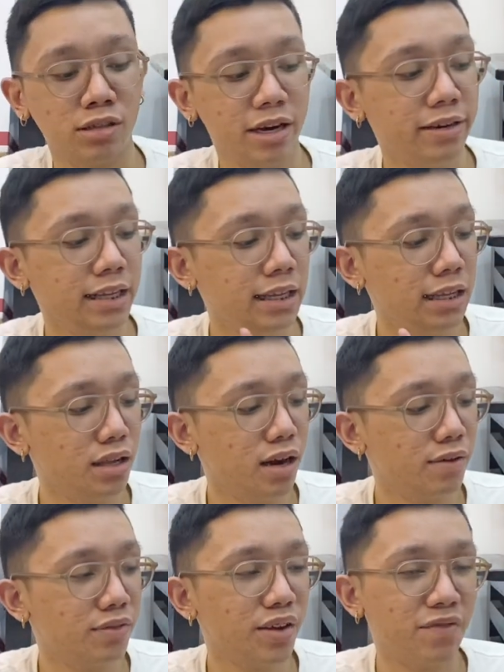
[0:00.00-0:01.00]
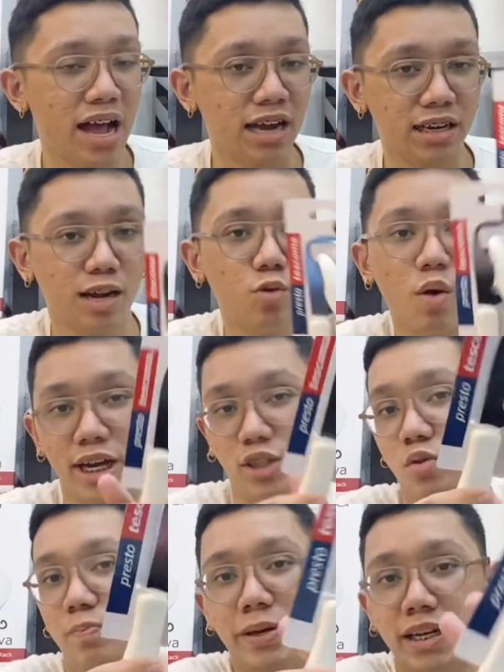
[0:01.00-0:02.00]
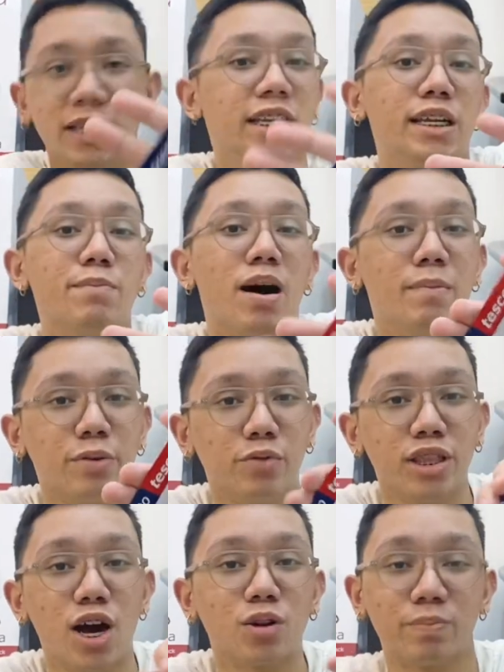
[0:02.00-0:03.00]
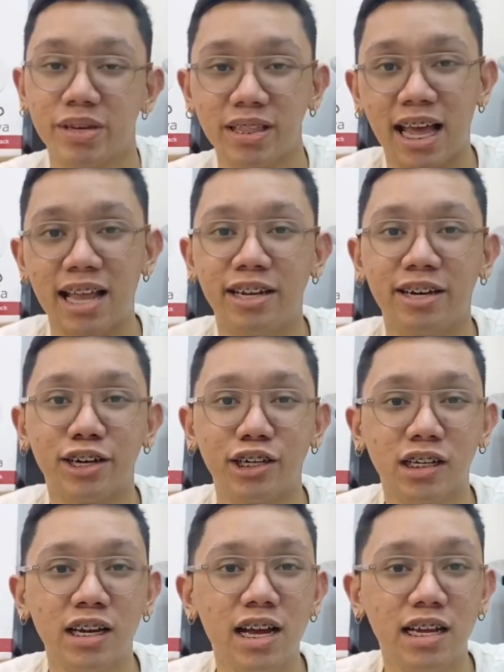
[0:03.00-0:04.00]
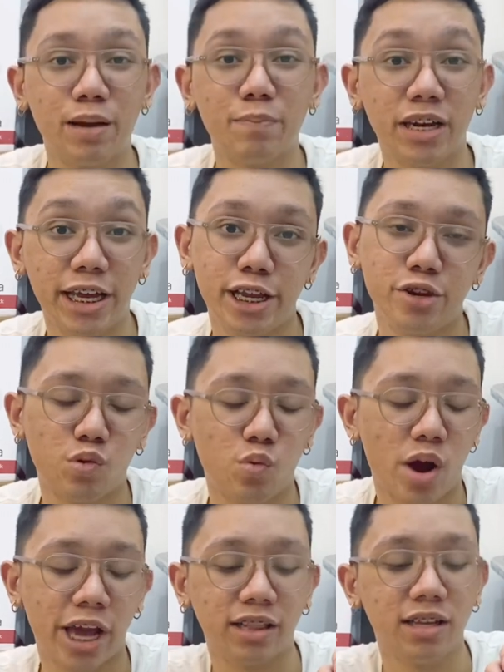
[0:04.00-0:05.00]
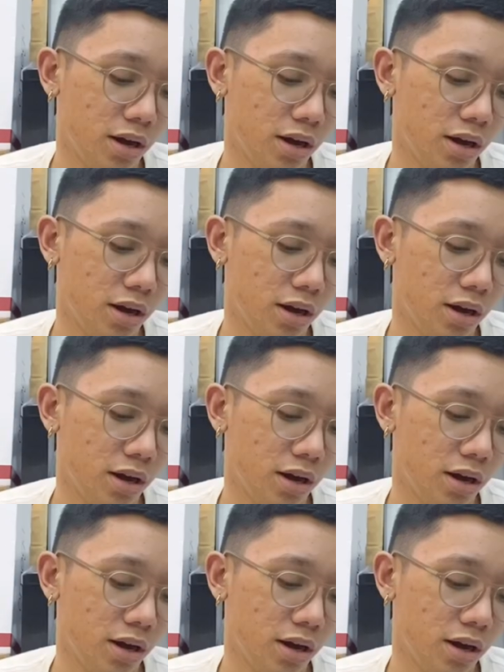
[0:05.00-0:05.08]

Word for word: I really love the fact na white yung pinili ni mommy without me telling her na piliin yung white.